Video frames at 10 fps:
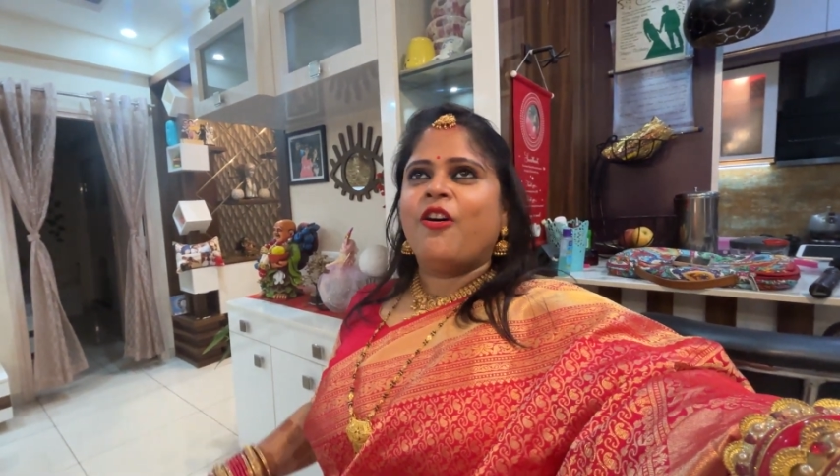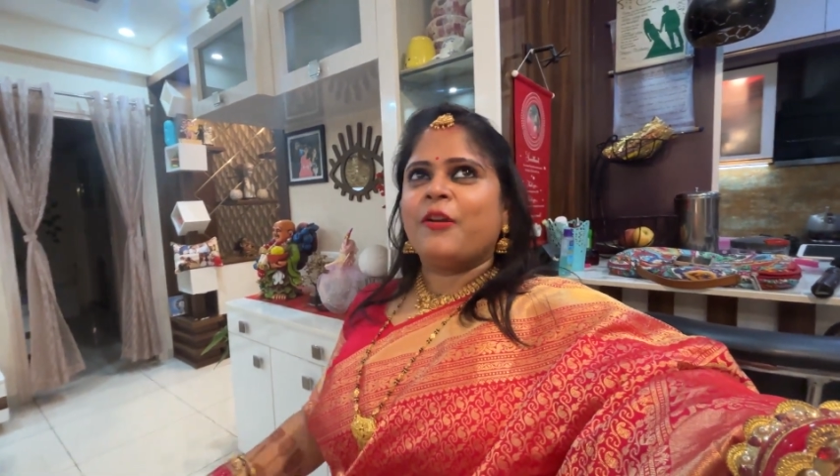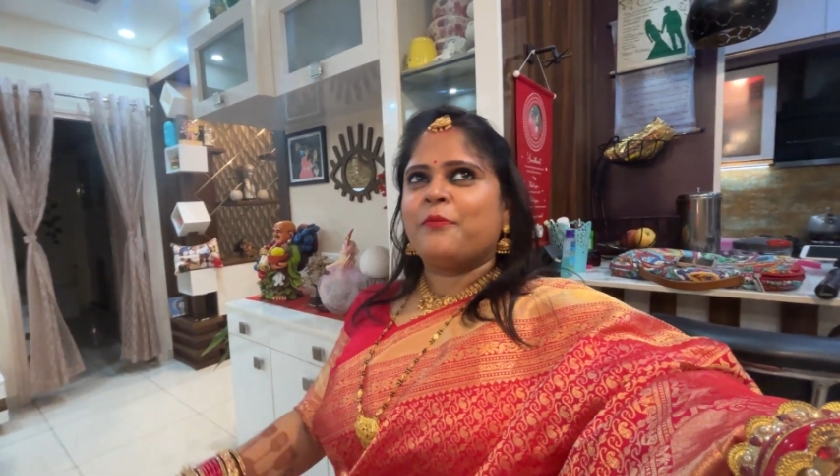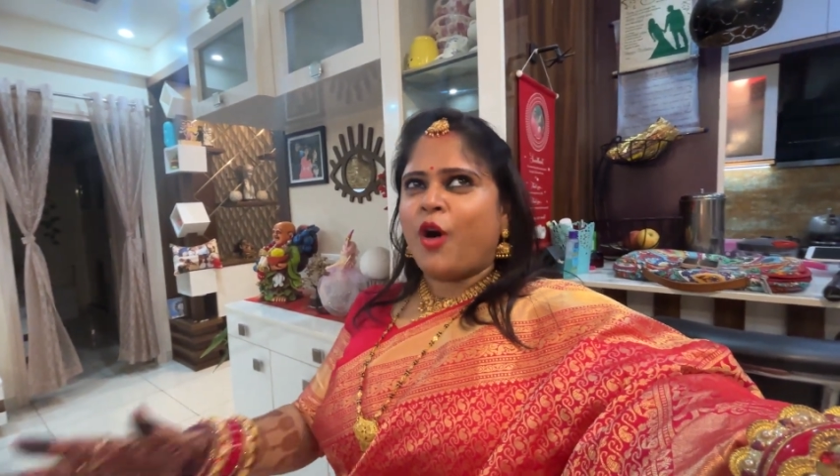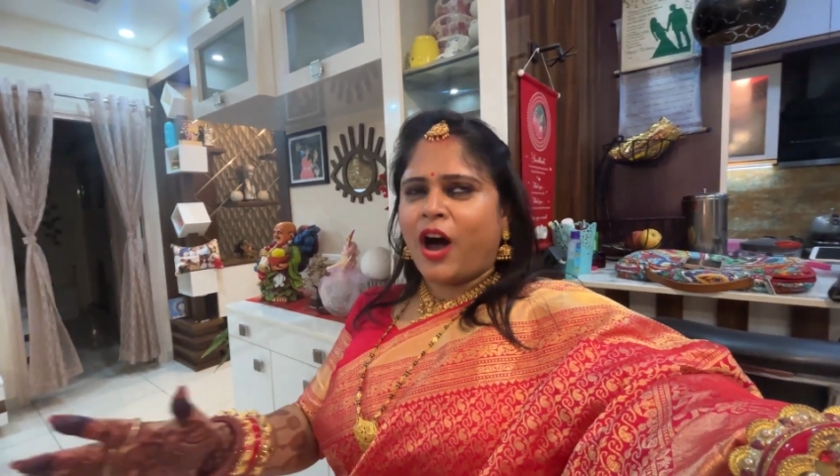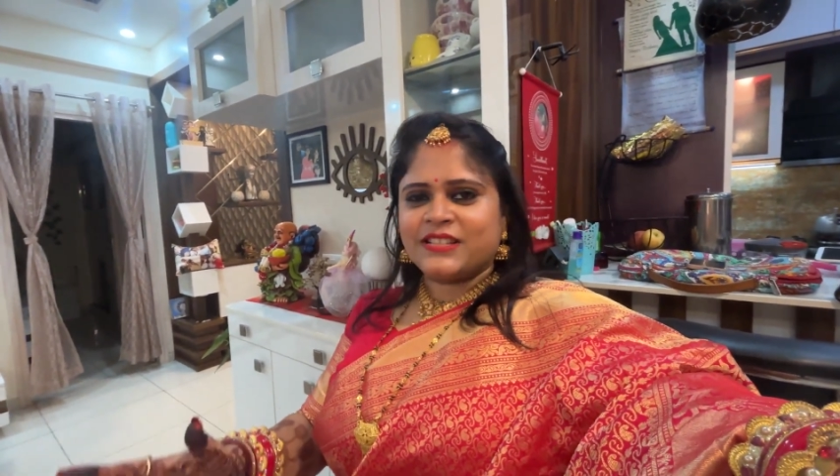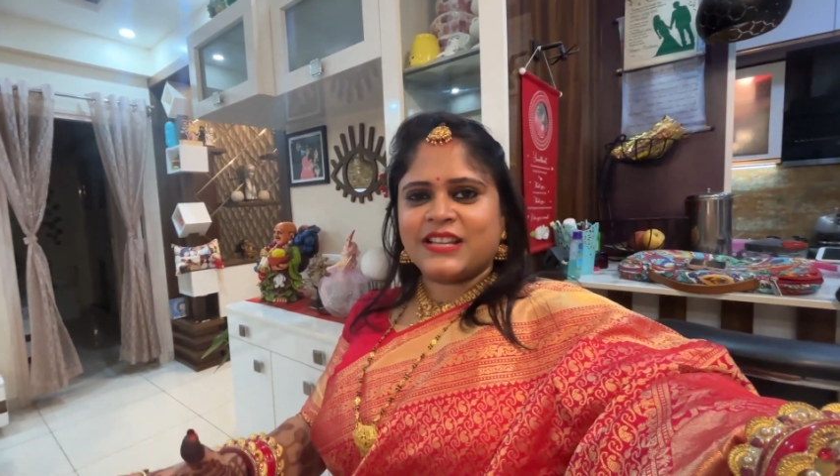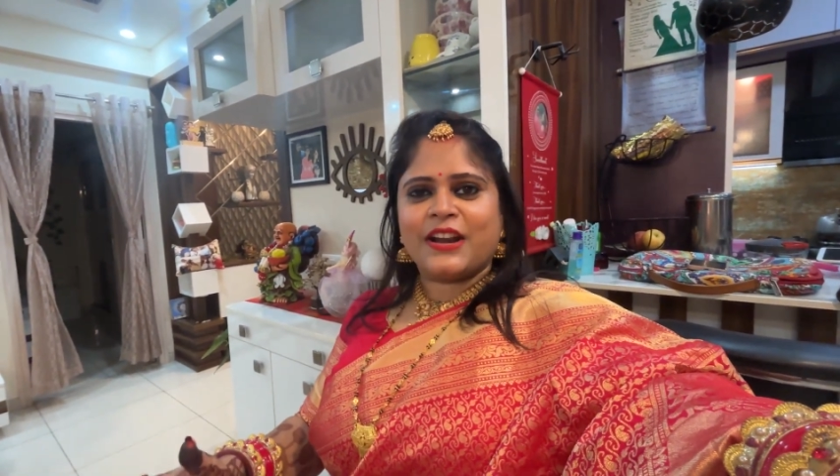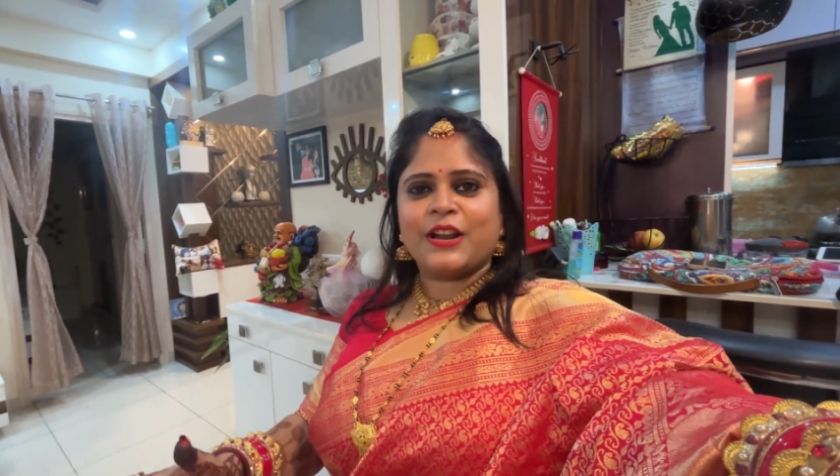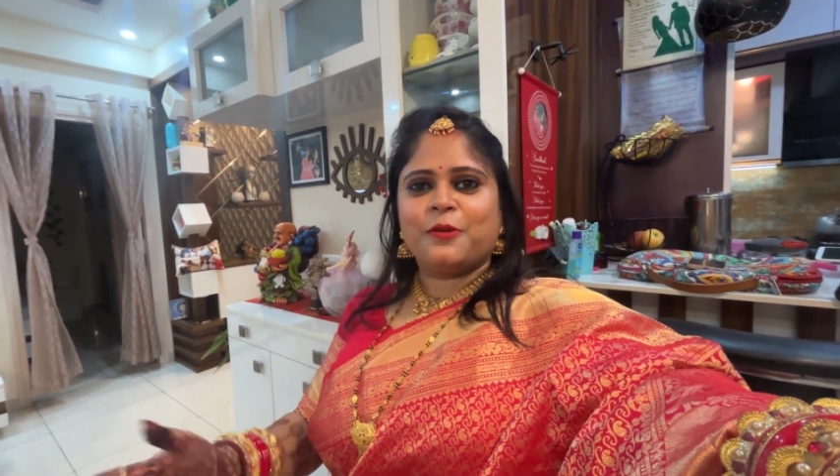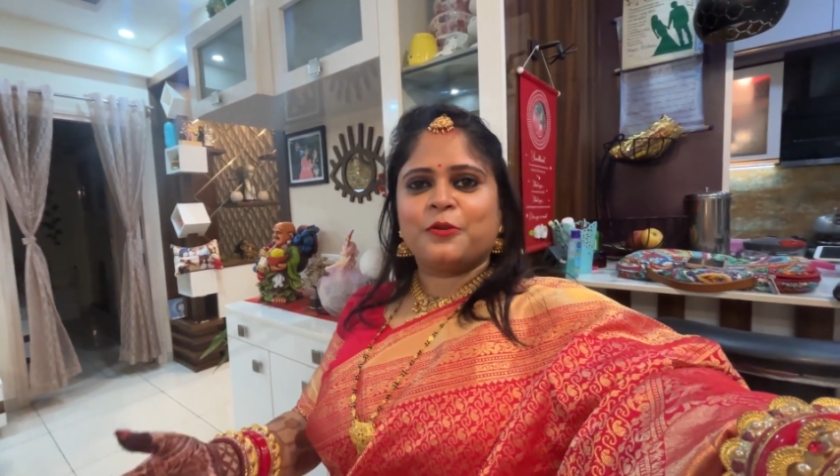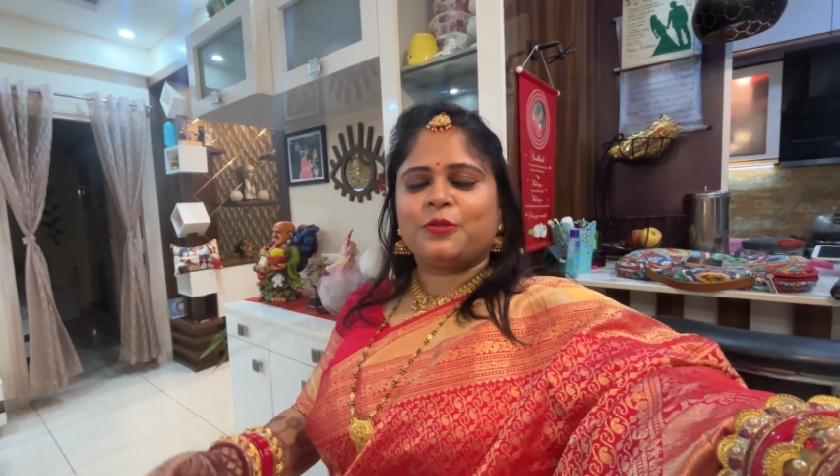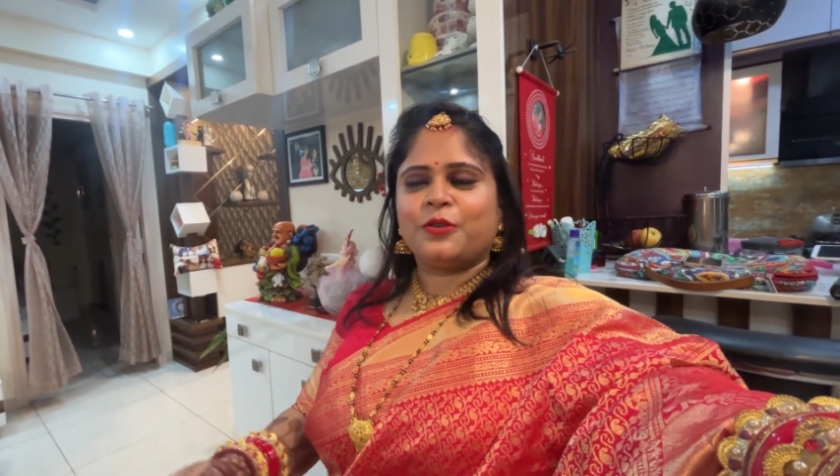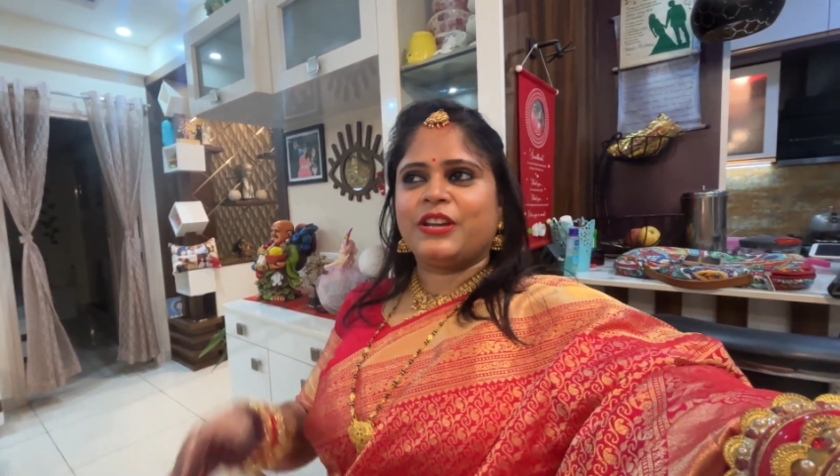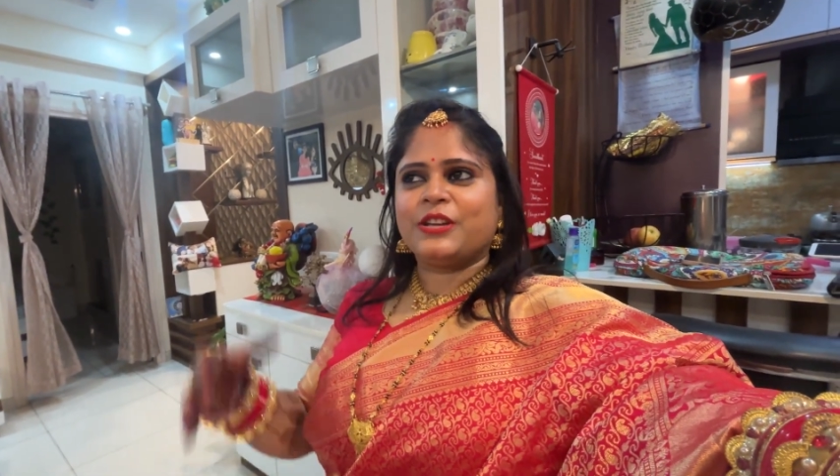और बहुत सारे लोग
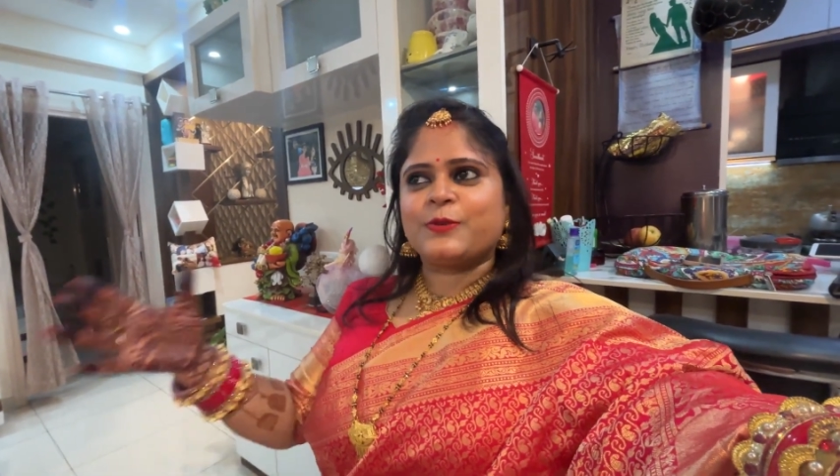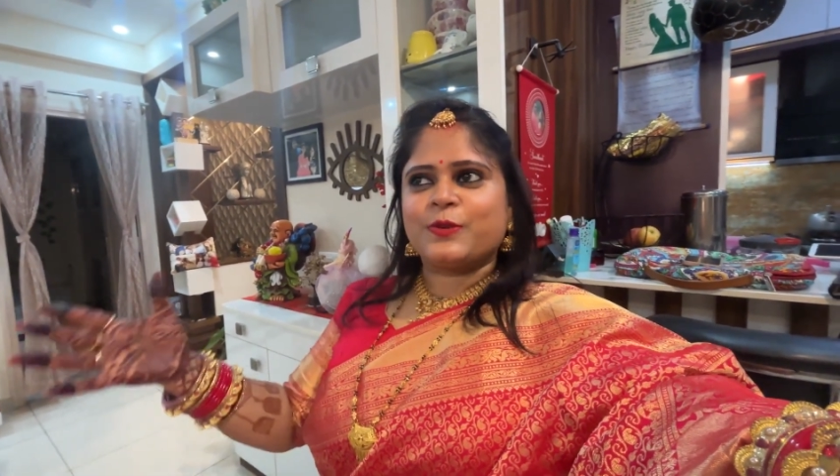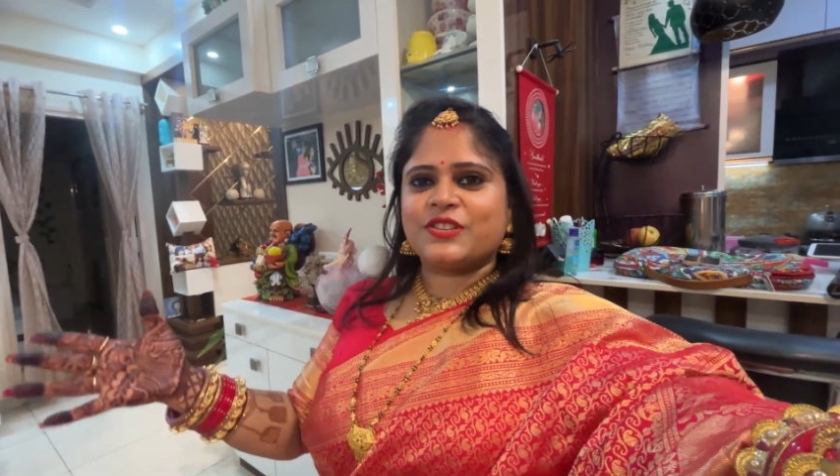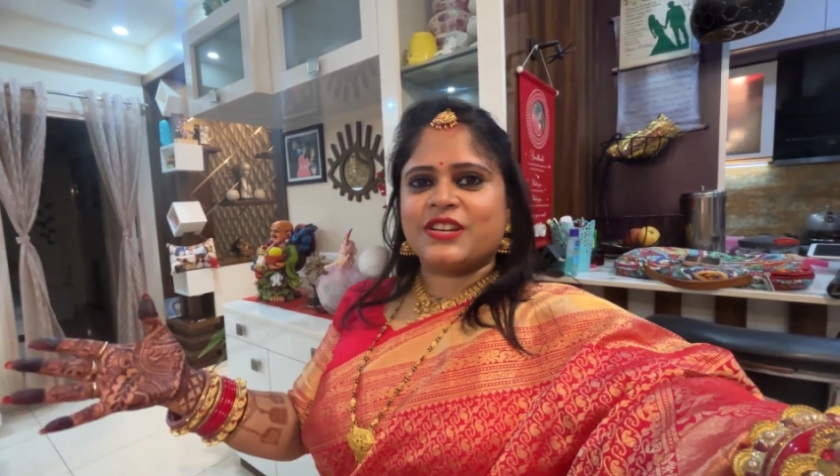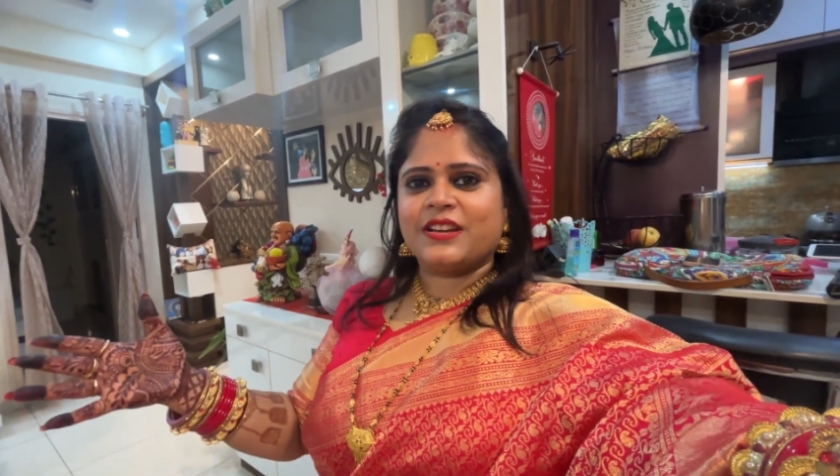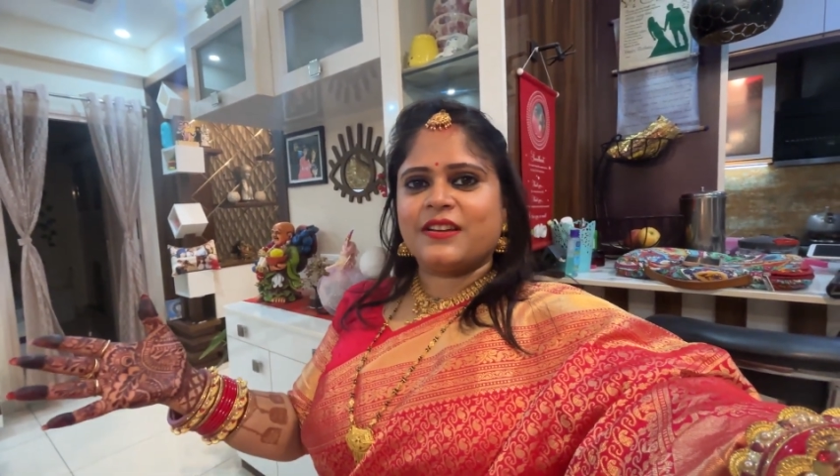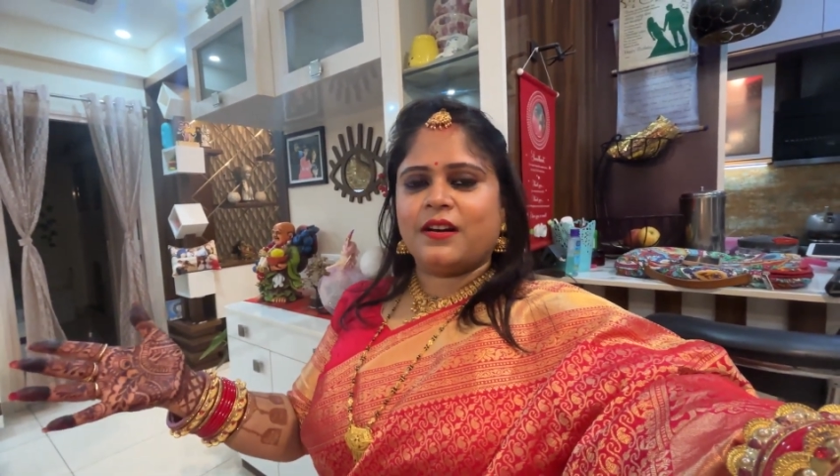तो ये सोच के